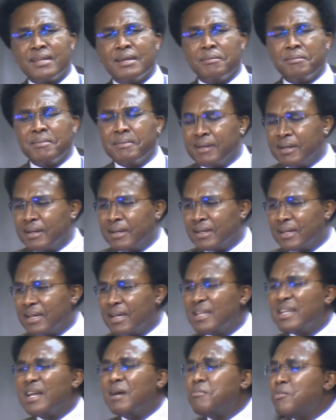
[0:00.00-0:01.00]
O que é que podemos
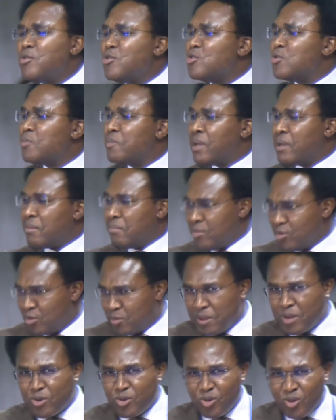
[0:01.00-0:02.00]
analisar? Não, muito bem, muito
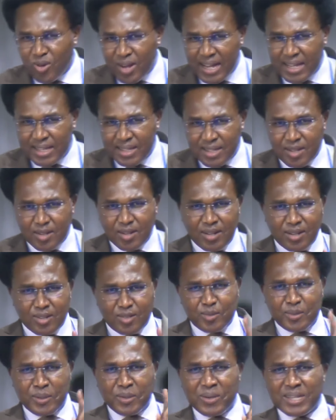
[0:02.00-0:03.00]
bem colocada,
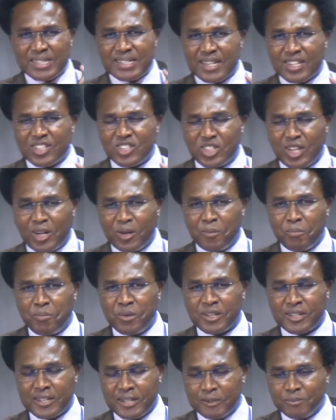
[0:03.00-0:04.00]
Romeu, essa questão,
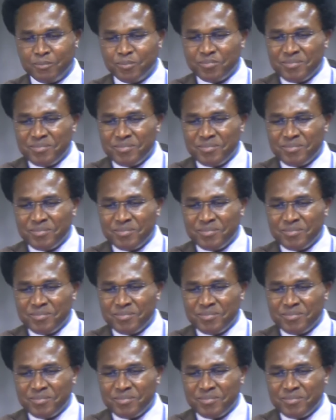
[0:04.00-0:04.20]
porque